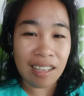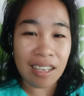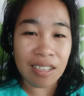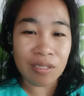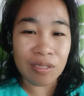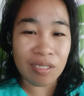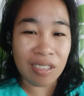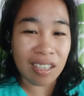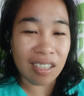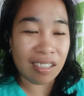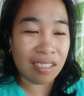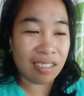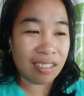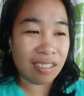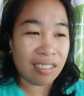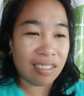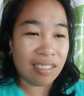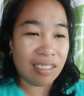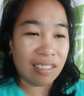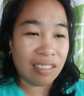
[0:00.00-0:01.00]
ano na
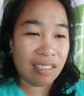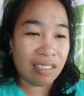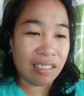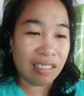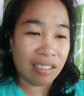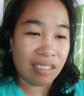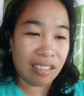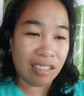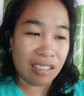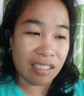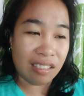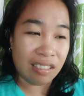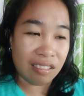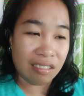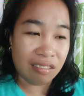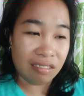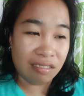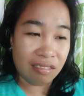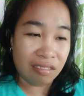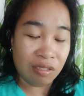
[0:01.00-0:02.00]

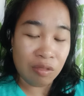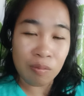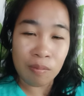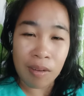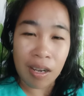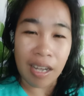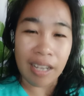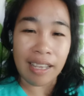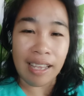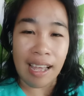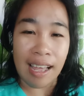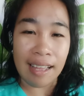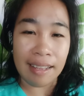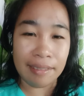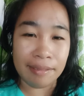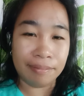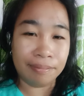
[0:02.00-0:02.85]
gin guba yeah.